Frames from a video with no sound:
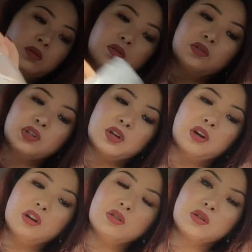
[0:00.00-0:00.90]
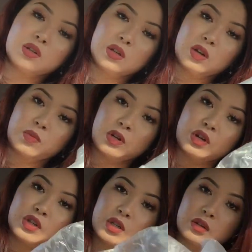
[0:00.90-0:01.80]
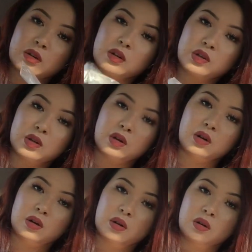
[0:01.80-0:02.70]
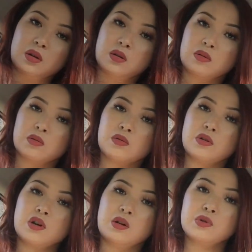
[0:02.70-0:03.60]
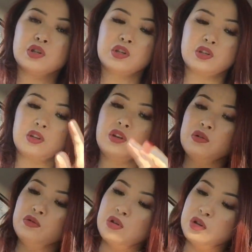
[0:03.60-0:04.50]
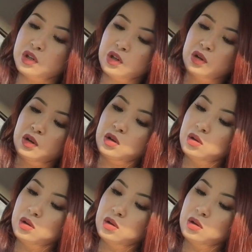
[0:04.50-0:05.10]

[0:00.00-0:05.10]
このさ変なさプラスチックがさここにかぶさってたんだけど運転席に